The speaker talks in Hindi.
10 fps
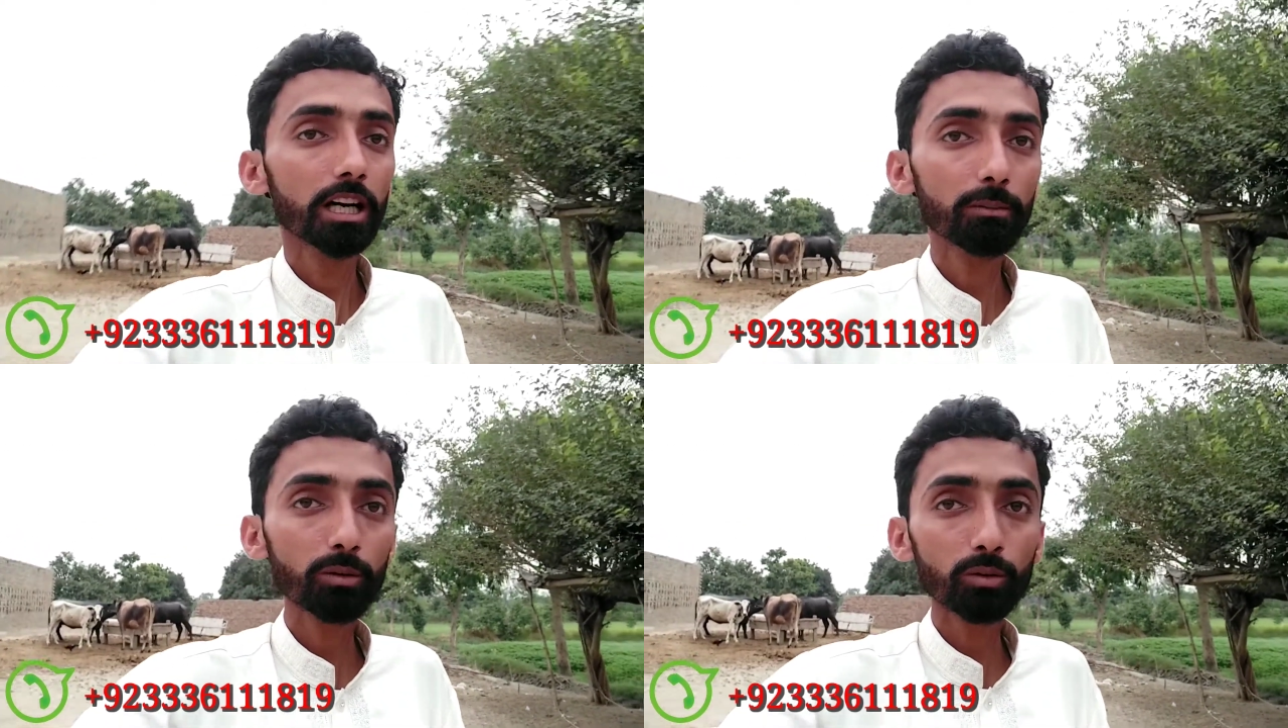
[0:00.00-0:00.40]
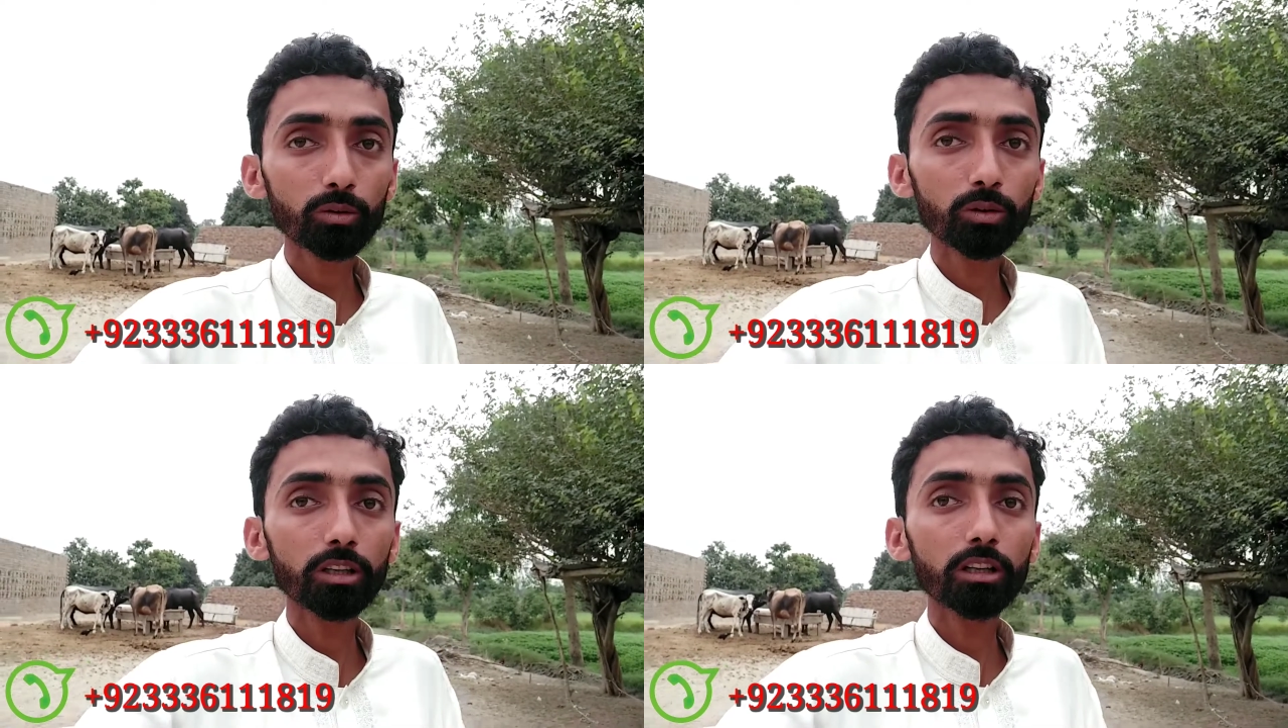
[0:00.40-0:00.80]
आप लोगों
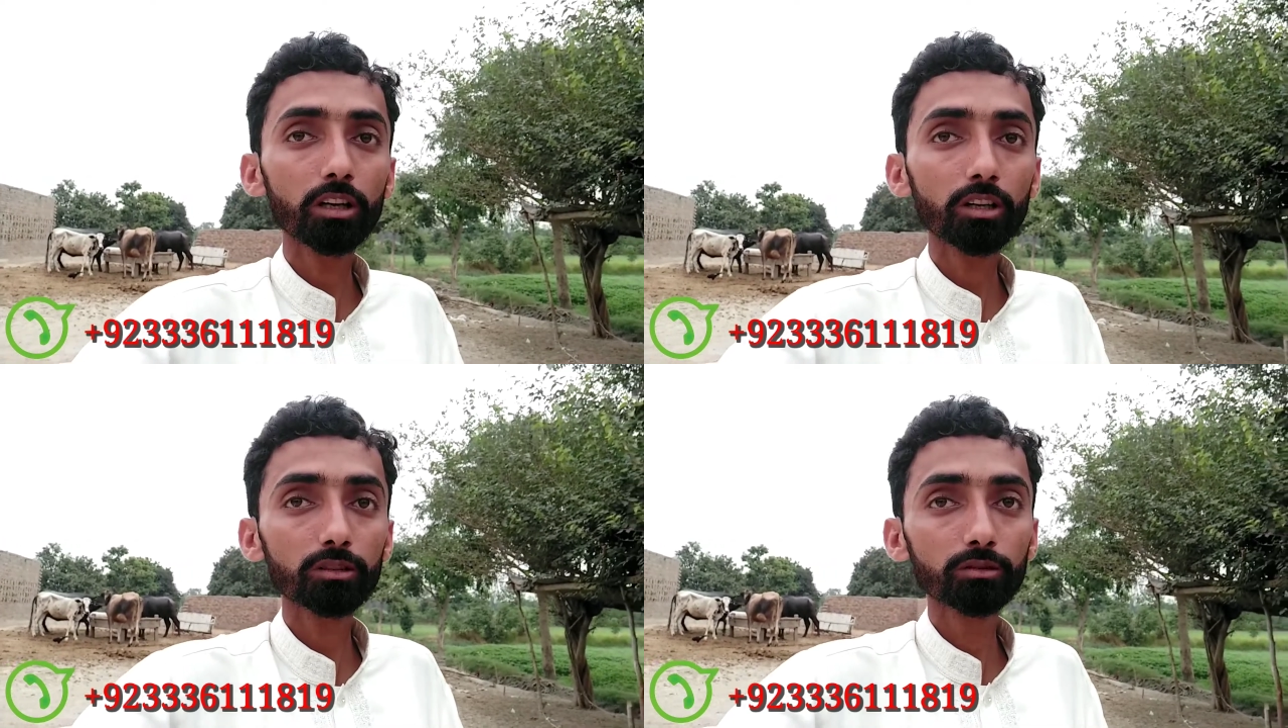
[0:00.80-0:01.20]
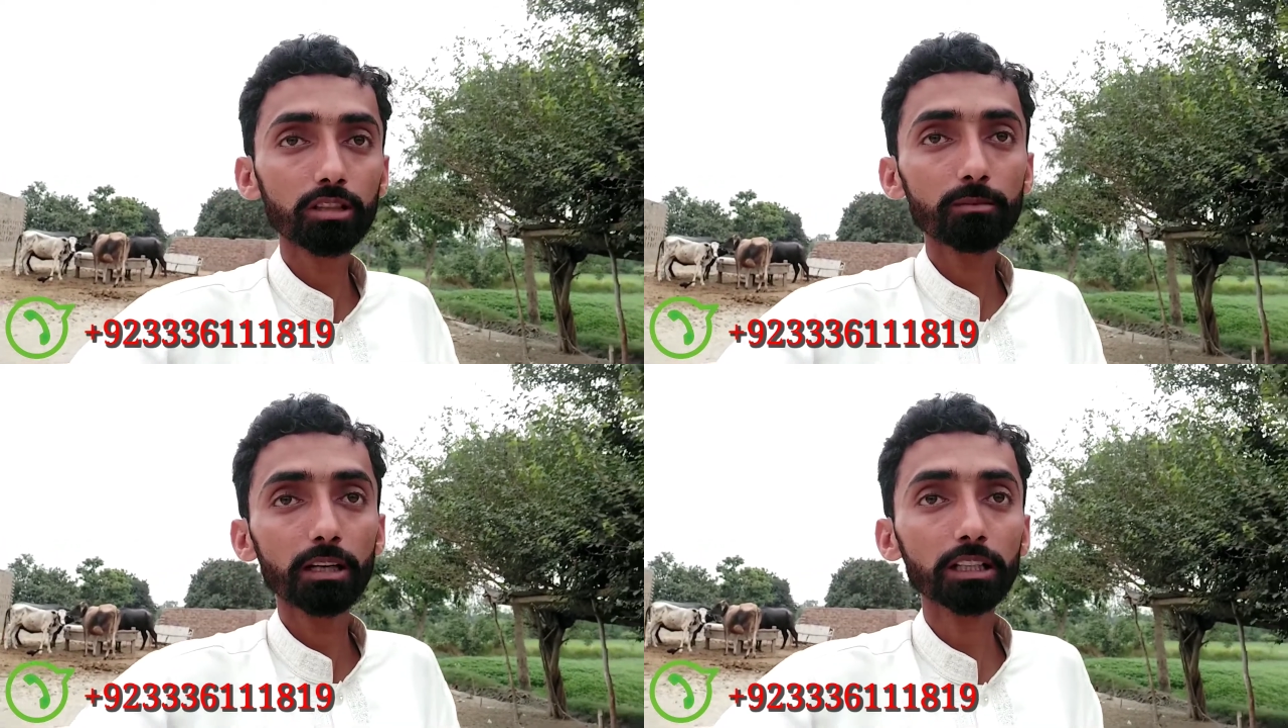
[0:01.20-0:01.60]
को और
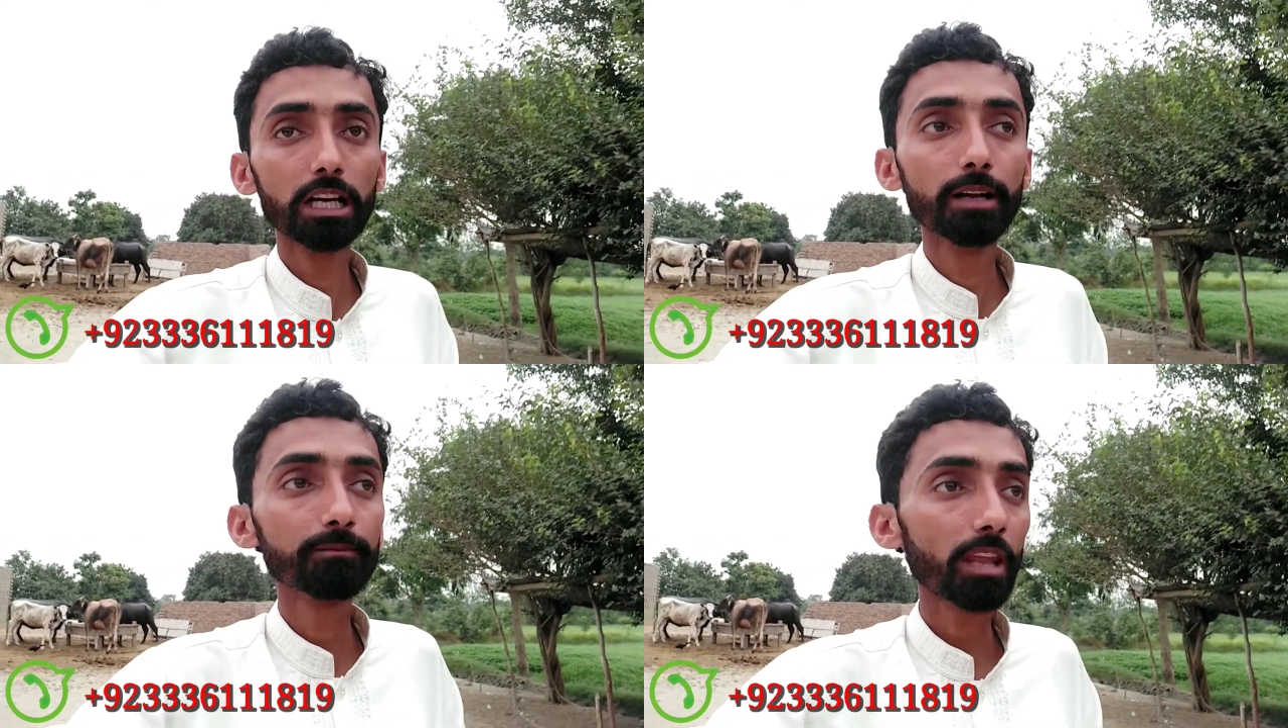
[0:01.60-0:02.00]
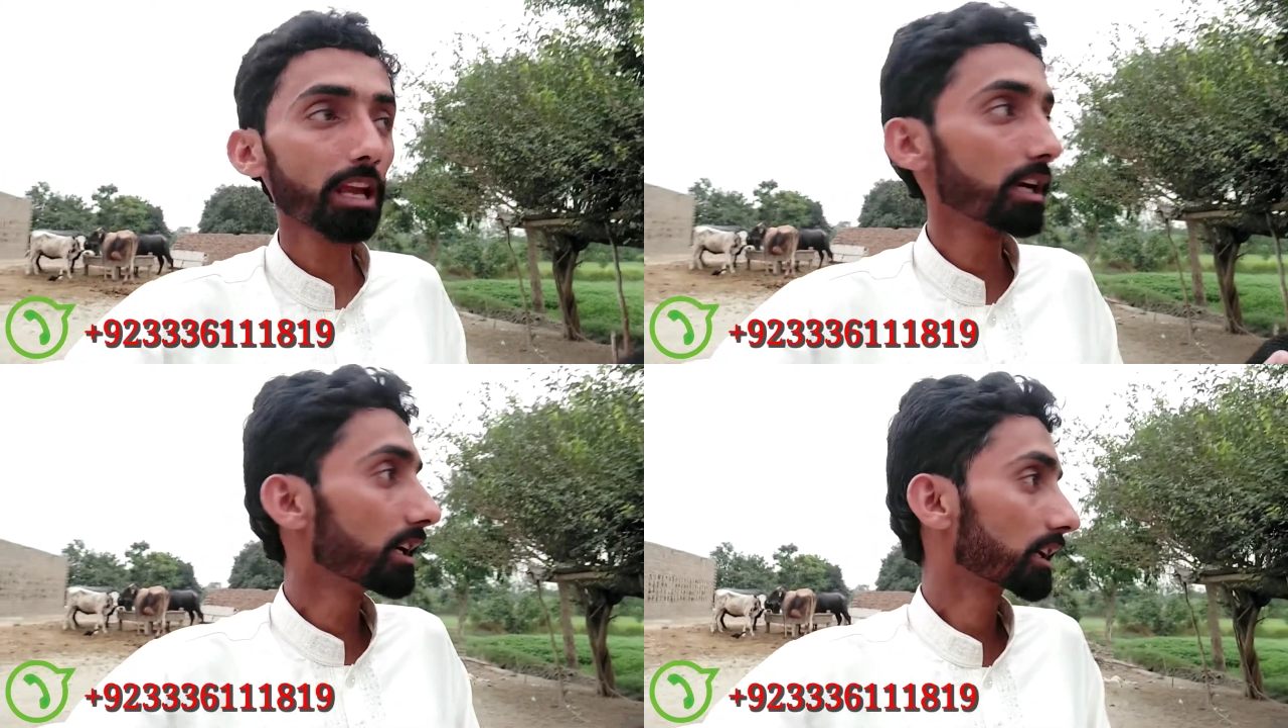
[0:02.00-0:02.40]
दूसरी बात
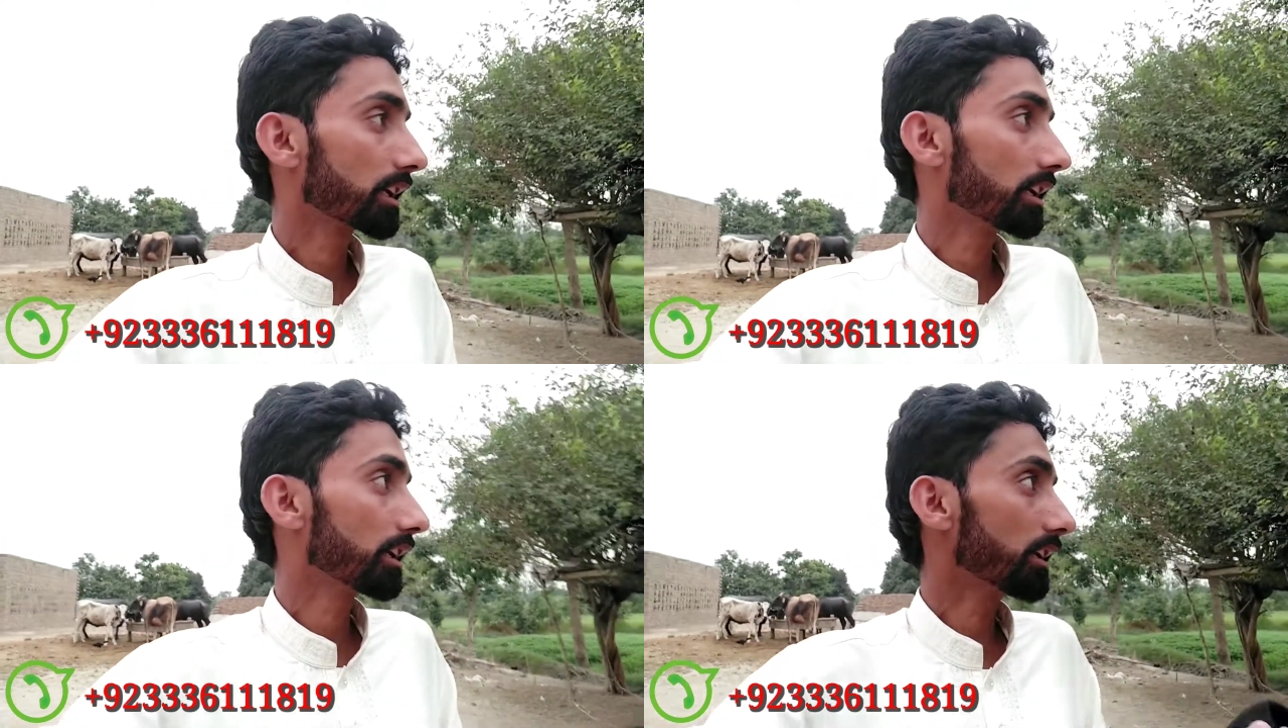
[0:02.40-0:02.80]
कि